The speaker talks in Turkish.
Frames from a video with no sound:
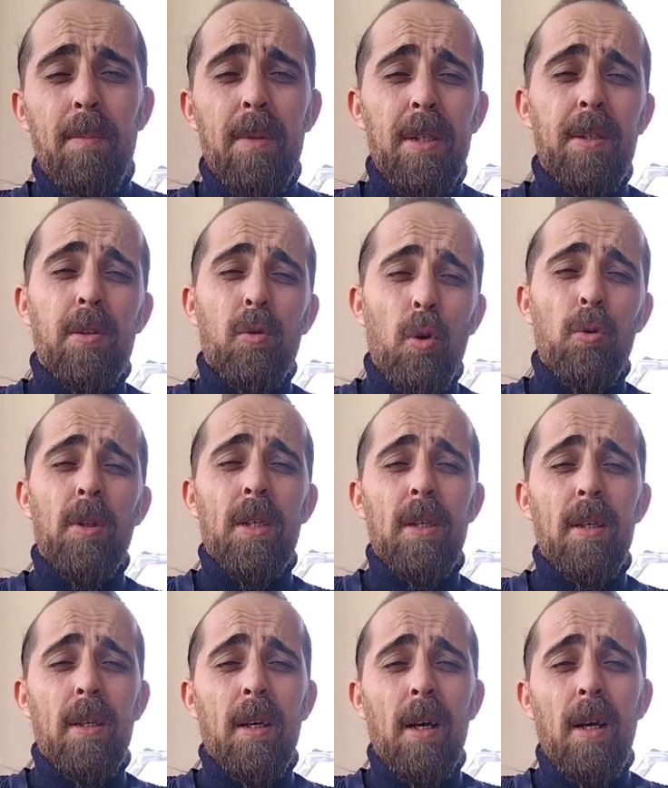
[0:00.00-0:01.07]
bir son
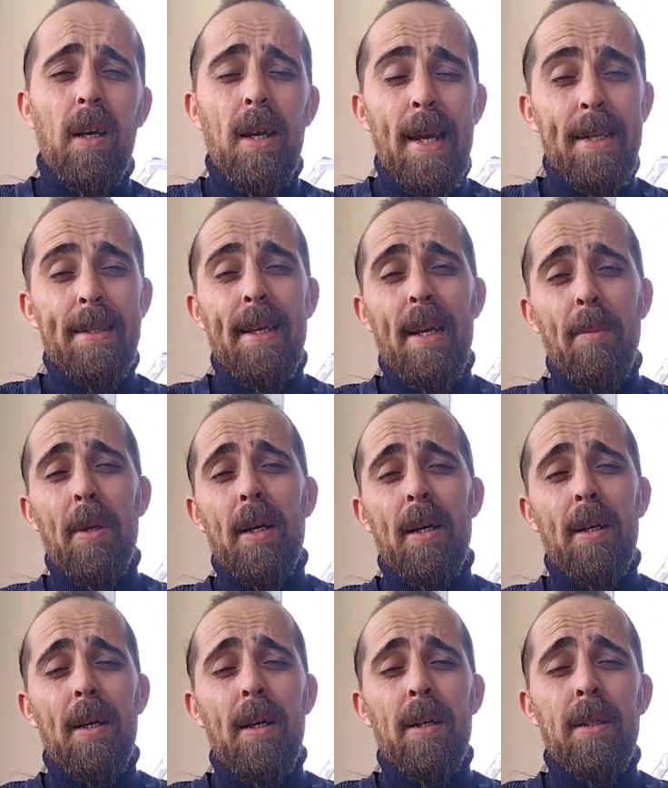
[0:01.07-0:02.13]
dakika erteleme
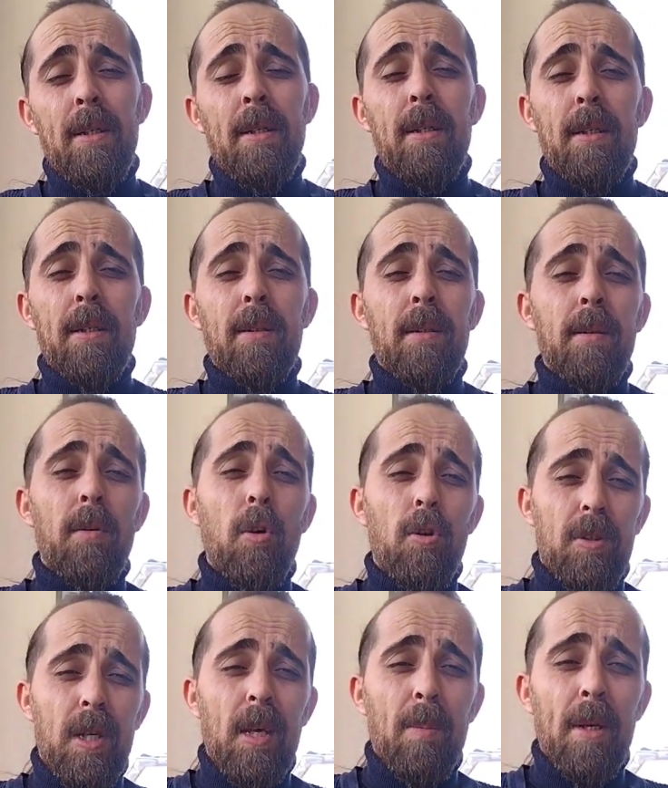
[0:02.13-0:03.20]
kararı
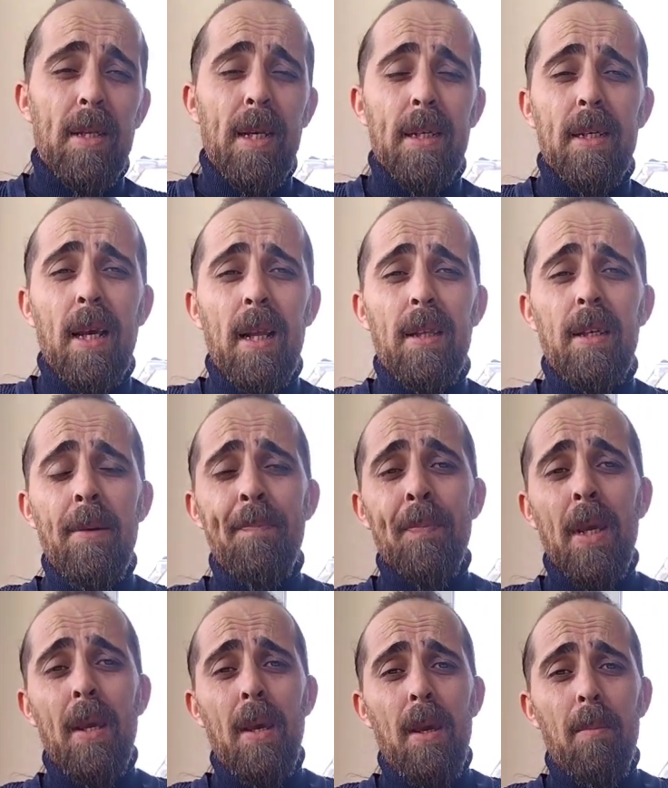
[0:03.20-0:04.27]
ÖSYM'den geldi.